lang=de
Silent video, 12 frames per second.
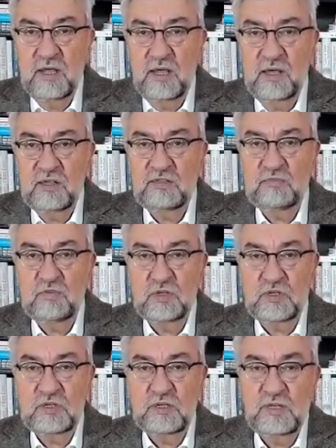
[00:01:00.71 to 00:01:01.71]
Es
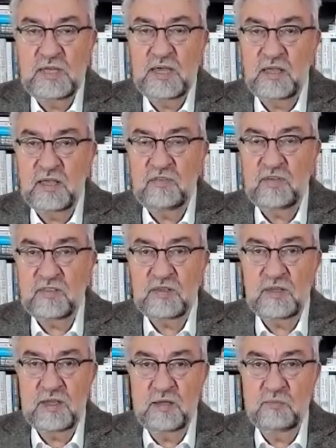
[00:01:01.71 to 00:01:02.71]
wird hier etwas
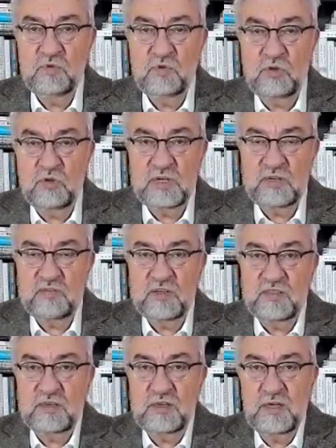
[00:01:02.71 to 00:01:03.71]
gegeben, dort etwas